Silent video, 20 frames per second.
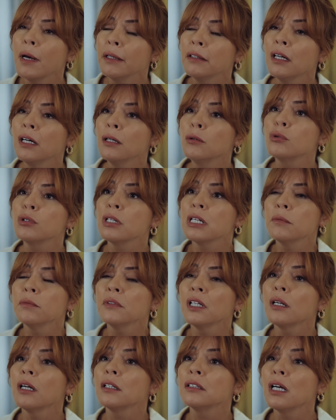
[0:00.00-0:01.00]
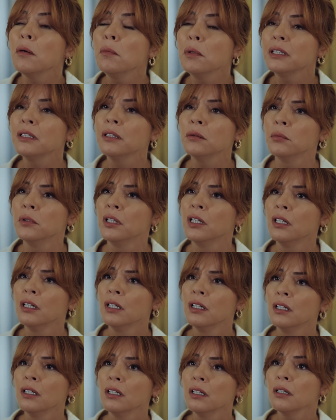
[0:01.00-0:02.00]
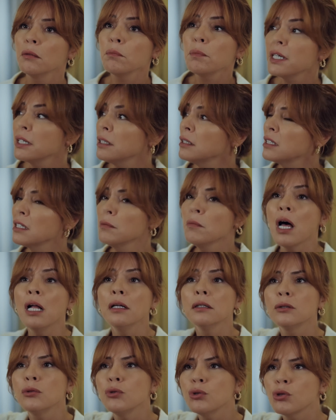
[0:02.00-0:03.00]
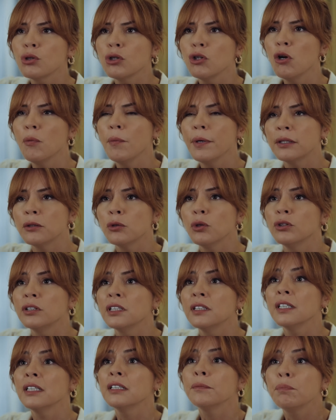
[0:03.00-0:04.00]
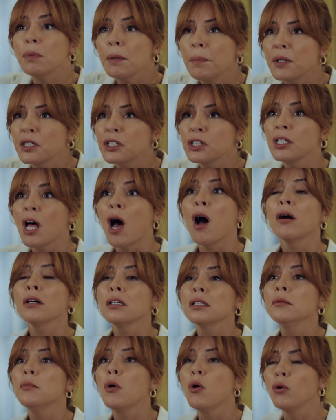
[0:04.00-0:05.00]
ben daha üzerimden atamadım. Bir kızım 600 kilometre ötede bir başına aklım